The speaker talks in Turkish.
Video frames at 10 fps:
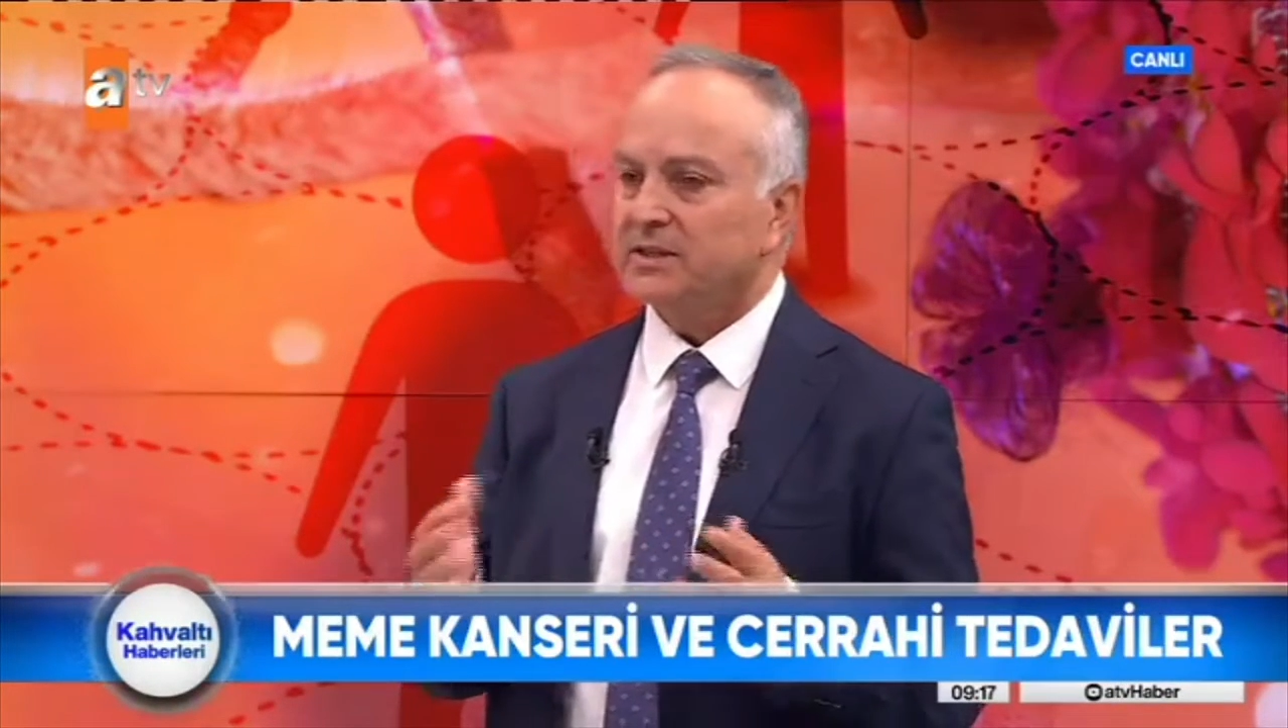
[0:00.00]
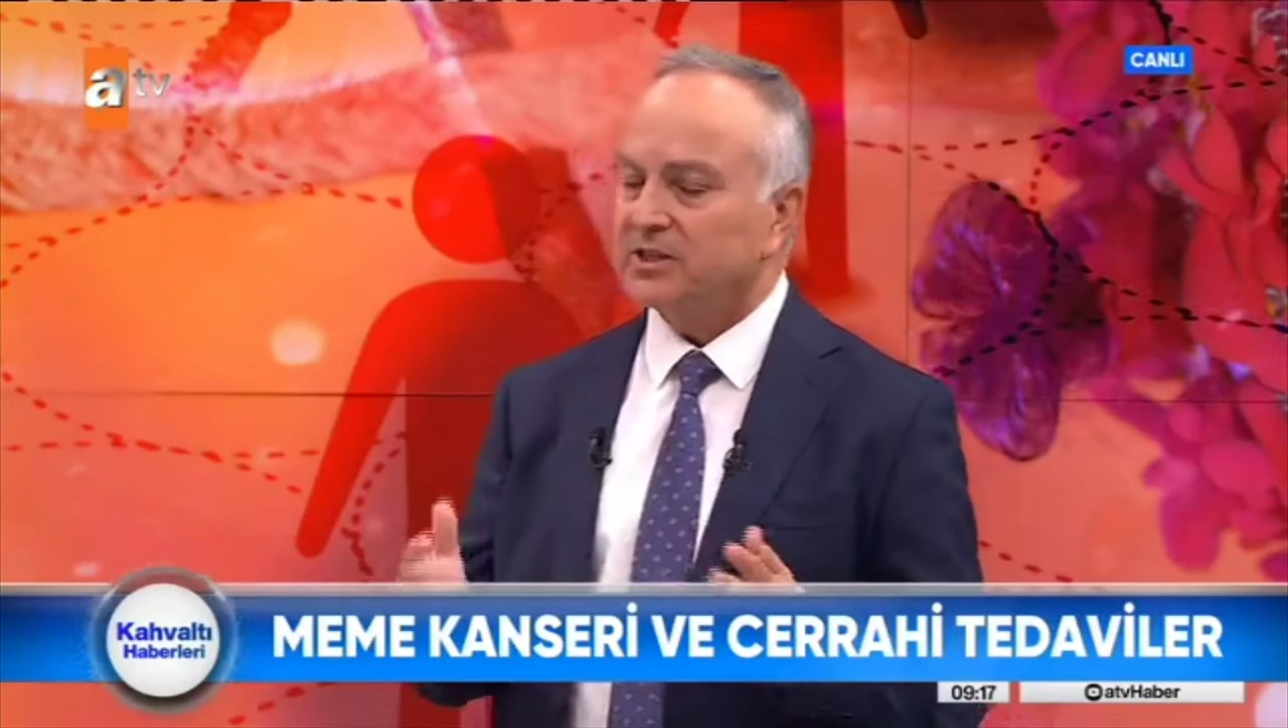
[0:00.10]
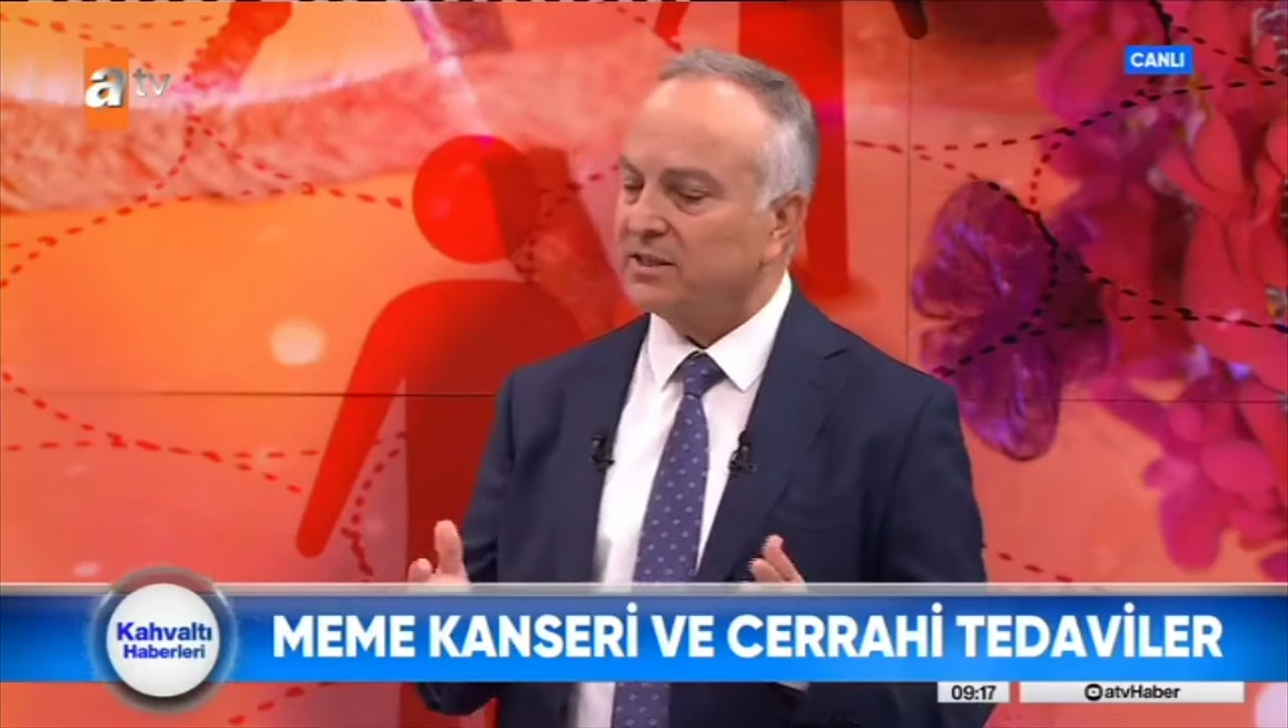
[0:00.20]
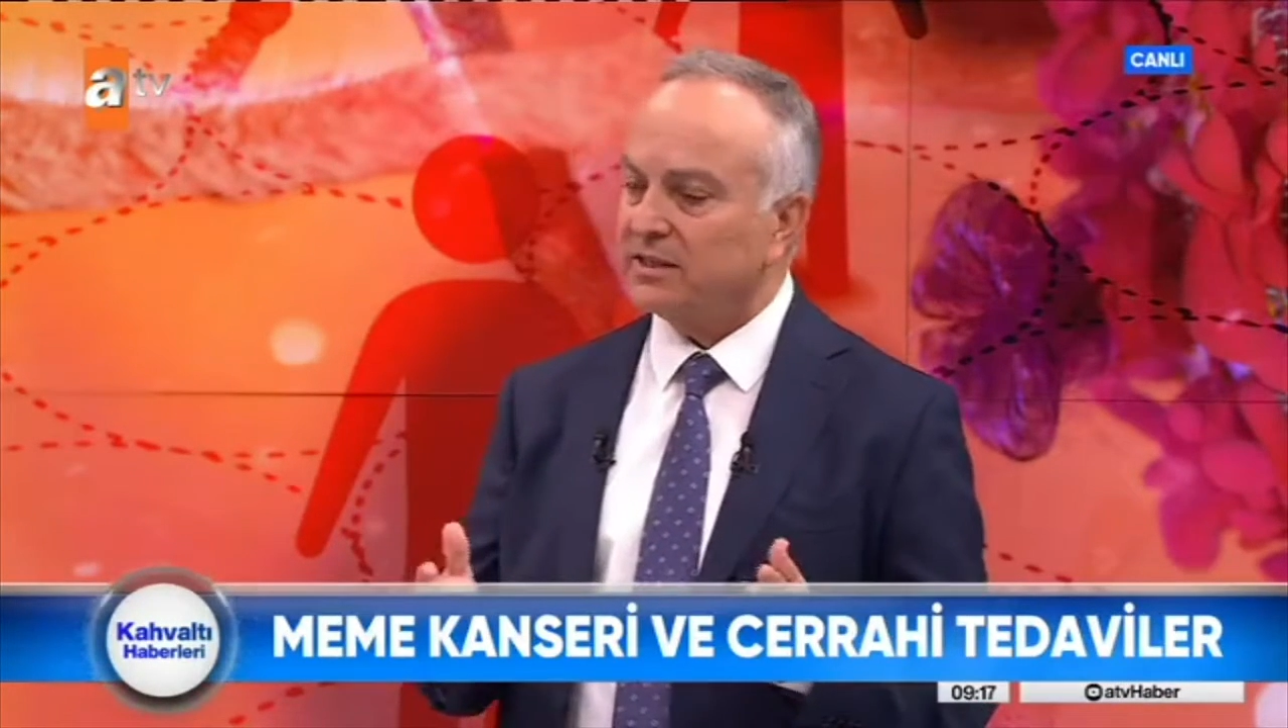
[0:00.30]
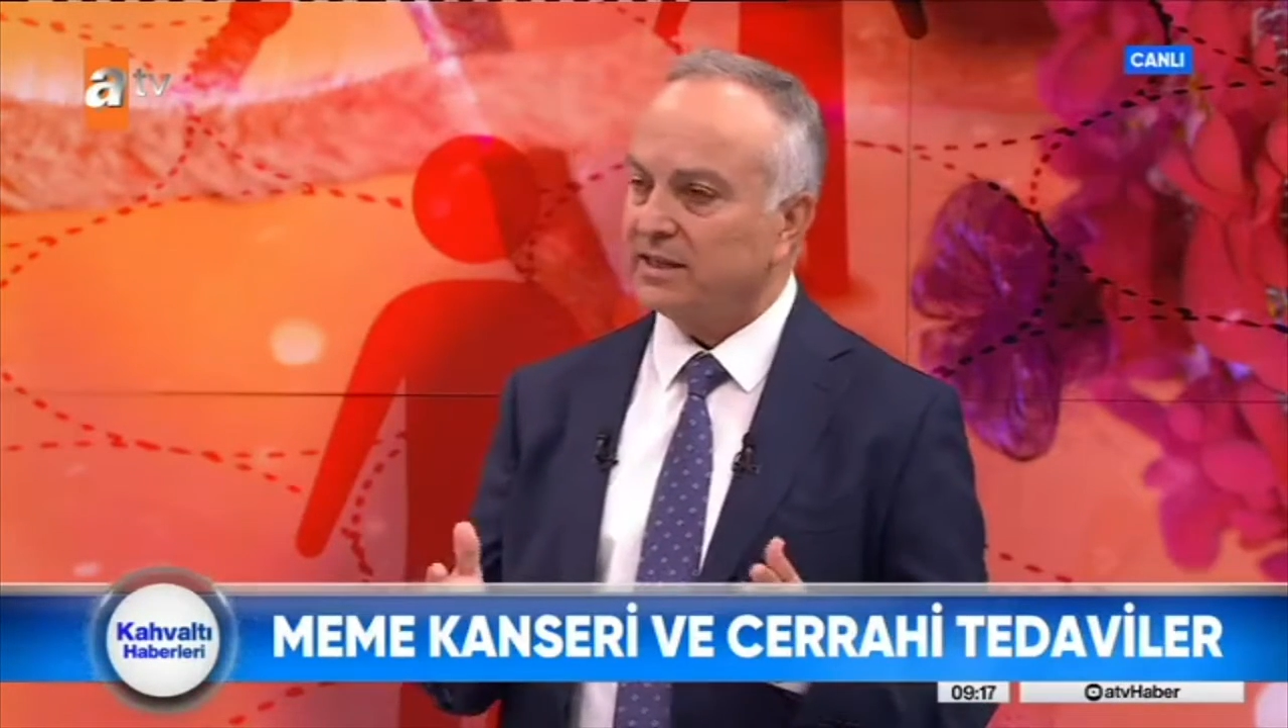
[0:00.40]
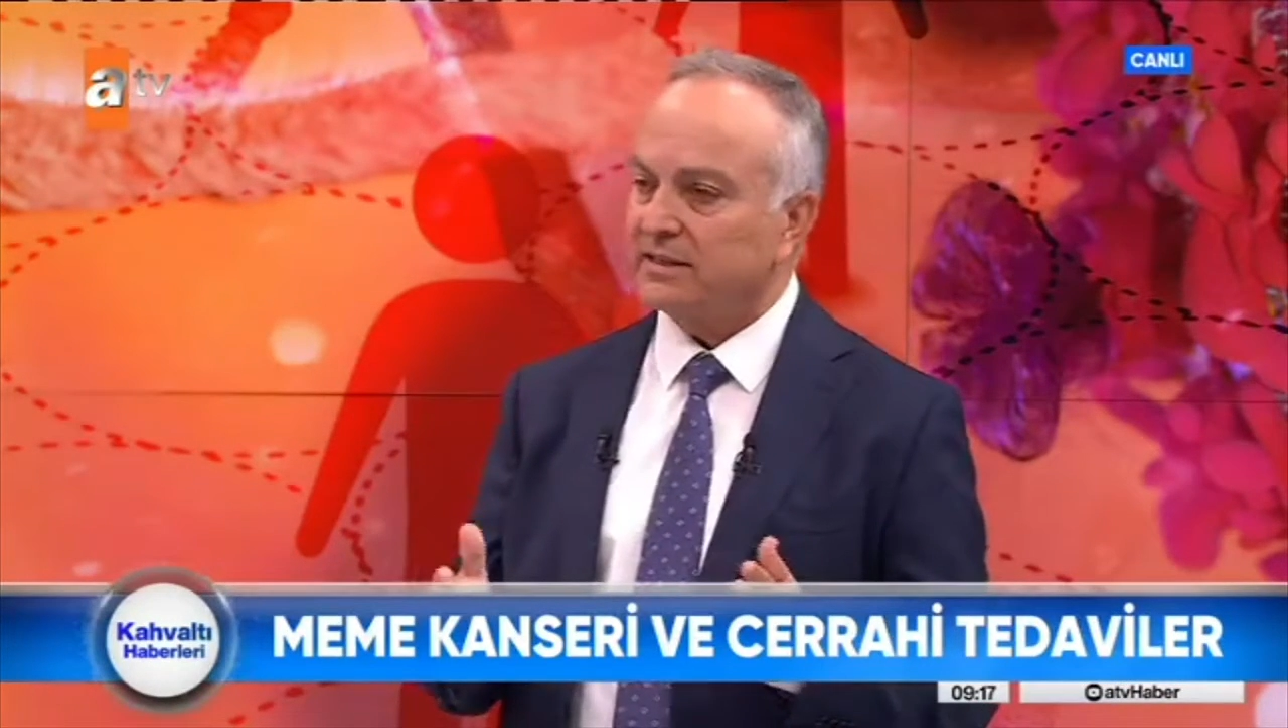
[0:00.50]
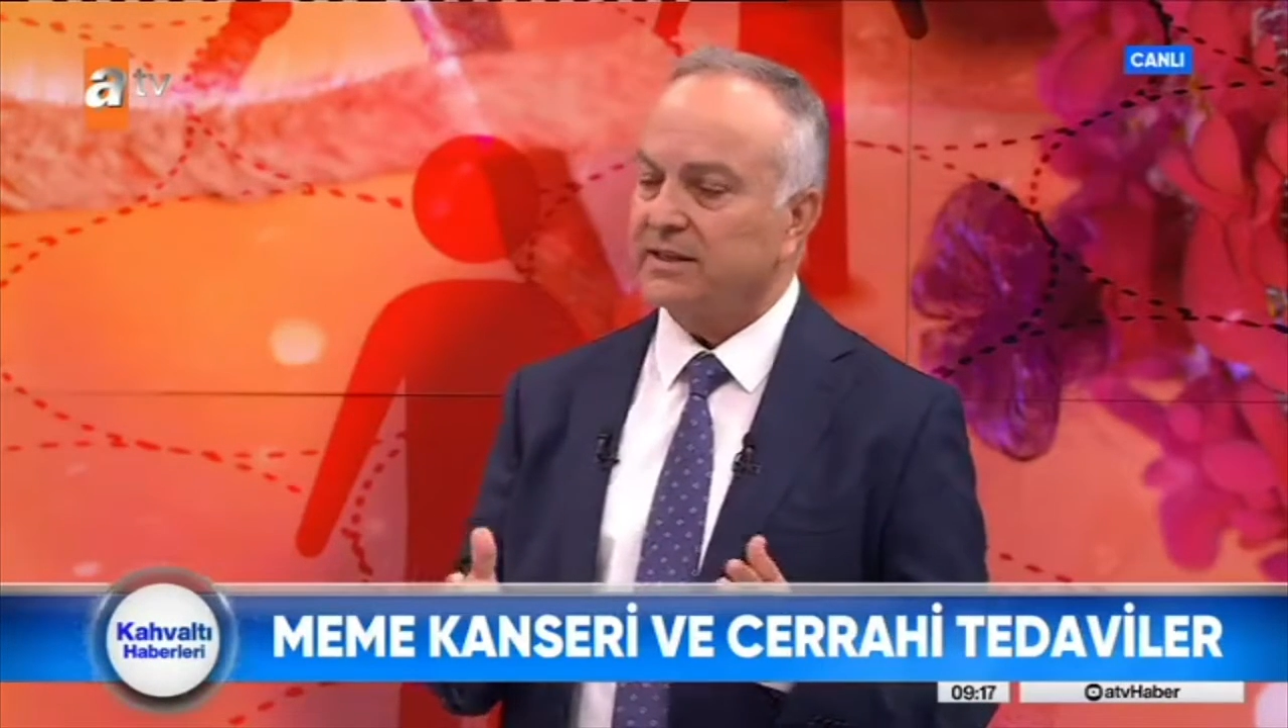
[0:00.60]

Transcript: cerrahide